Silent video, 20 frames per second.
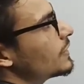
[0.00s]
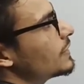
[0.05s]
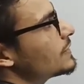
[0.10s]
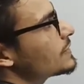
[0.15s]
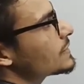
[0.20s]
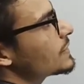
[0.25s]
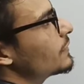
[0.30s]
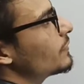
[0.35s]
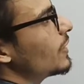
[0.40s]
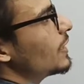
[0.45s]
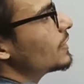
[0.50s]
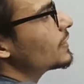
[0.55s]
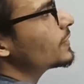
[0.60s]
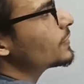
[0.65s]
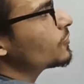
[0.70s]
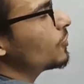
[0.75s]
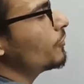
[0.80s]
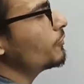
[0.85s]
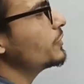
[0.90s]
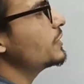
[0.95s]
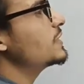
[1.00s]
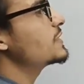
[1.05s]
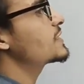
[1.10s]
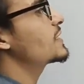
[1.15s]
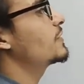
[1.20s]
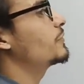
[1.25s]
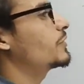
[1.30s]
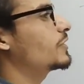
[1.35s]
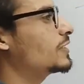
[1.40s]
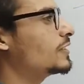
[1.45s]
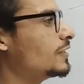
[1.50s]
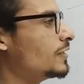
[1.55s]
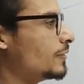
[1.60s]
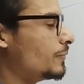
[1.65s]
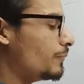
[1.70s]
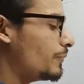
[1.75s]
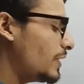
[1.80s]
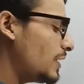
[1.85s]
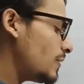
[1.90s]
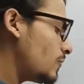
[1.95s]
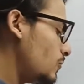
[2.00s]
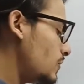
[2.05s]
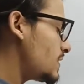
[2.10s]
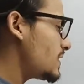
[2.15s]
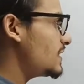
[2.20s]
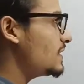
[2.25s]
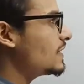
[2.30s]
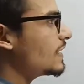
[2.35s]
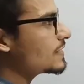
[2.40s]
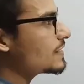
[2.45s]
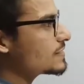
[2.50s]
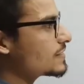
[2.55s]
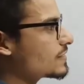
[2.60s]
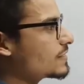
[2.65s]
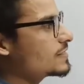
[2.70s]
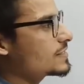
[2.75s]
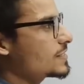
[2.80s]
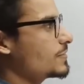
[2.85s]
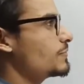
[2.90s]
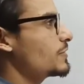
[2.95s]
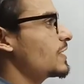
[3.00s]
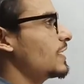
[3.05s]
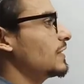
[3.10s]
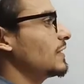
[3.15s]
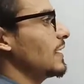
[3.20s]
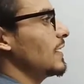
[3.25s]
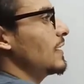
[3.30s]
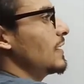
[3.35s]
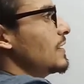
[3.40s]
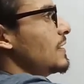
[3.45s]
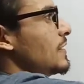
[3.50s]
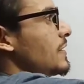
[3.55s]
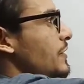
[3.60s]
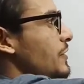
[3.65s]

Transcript: था इस सवाल के कॉम्बिनेशन में बिल्कुल सीधा सा कंसेप्ट कहता है